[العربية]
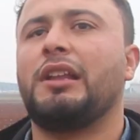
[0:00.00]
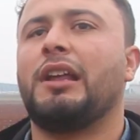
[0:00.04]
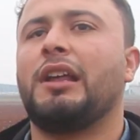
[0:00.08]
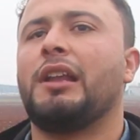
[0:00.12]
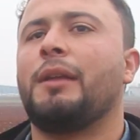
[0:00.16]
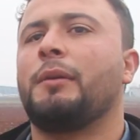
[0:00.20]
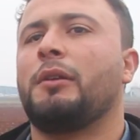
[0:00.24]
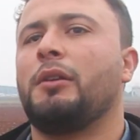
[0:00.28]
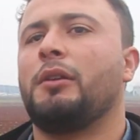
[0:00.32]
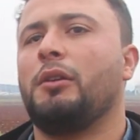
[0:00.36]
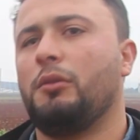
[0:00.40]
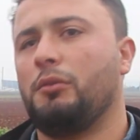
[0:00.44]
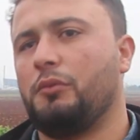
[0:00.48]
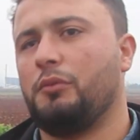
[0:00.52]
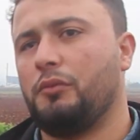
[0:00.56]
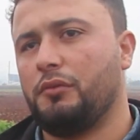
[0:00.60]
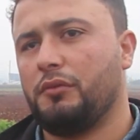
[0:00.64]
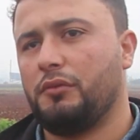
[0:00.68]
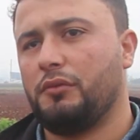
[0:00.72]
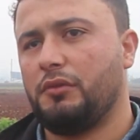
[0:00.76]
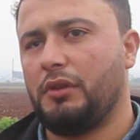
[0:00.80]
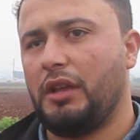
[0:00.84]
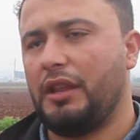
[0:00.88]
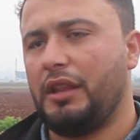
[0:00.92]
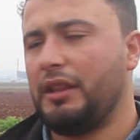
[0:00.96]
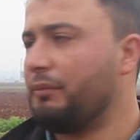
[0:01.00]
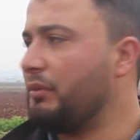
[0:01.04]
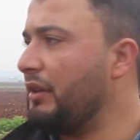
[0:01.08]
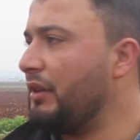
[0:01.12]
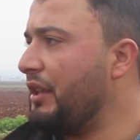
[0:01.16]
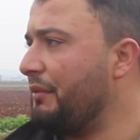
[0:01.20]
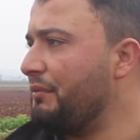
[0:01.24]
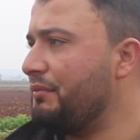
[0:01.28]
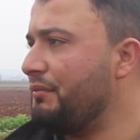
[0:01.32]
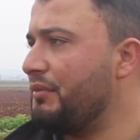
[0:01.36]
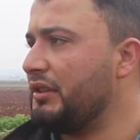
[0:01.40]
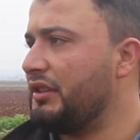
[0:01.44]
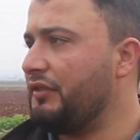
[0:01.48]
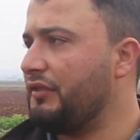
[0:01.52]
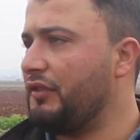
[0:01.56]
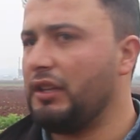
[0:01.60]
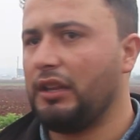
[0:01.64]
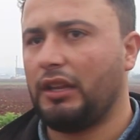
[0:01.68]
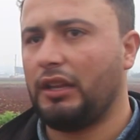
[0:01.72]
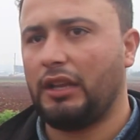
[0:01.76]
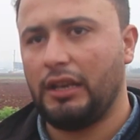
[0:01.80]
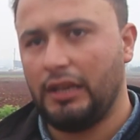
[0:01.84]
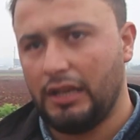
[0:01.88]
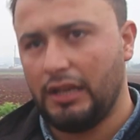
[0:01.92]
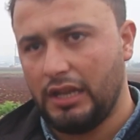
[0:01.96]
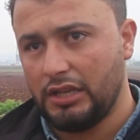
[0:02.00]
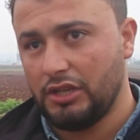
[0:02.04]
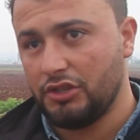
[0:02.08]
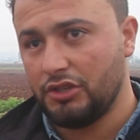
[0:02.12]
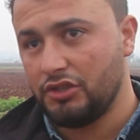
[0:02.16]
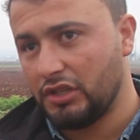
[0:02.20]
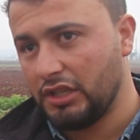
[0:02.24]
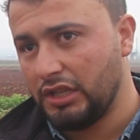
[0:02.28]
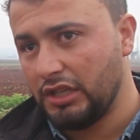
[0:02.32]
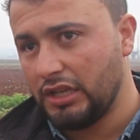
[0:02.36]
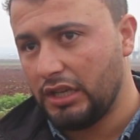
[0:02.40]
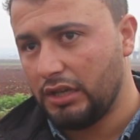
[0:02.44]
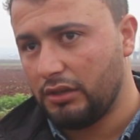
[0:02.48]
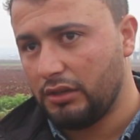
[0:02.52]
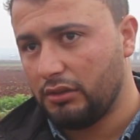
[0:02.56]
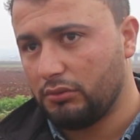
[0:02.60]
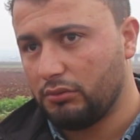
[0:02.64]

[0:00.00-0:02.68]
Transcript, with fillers: العربي كله انا انا بديت فيه القلاي الاجريه